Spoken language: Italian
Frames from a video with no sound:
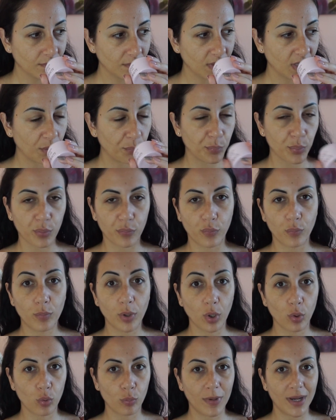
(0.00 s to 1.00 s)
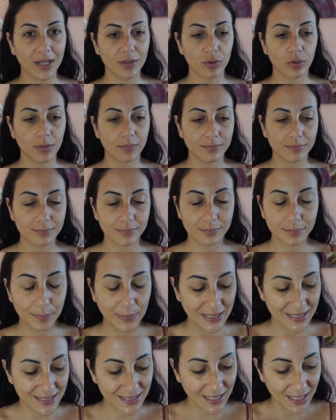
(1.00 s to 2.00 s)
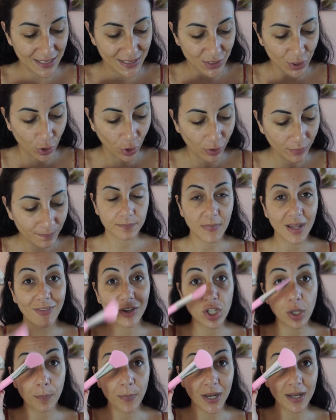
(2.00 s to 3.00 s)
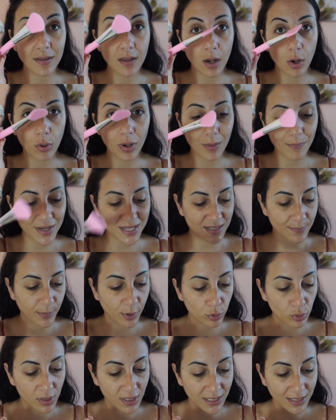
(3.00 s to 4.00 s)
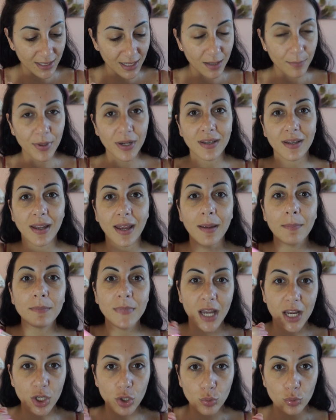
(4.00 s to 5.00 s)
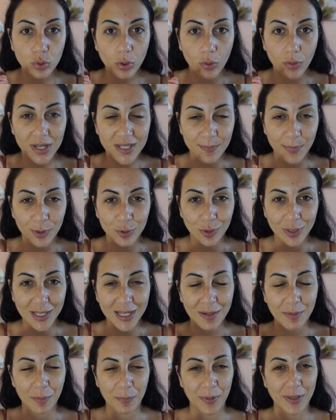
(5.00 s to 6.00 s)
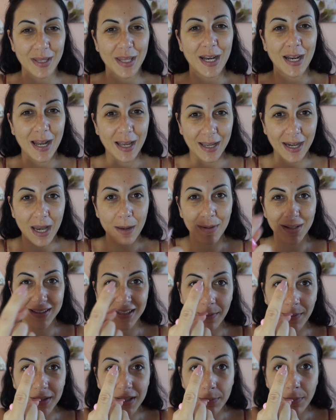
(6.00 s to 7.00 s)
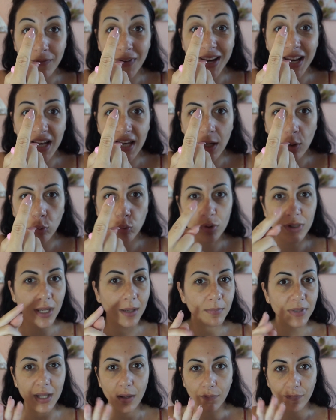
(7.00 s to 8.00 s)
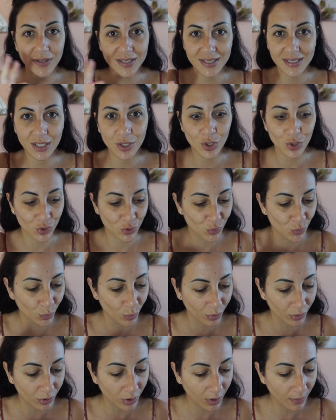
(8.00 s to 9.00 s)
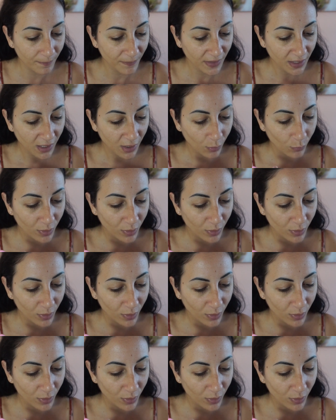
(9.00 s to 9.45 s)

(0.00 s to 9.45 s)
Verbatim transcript: è un profumo grumato pazzesco la vado a prendere con la mia spatolina perché mi aiuto con la spatolina per prendere la crema altrimenti mi va nelle unghie e mi dà un fastidio assurdo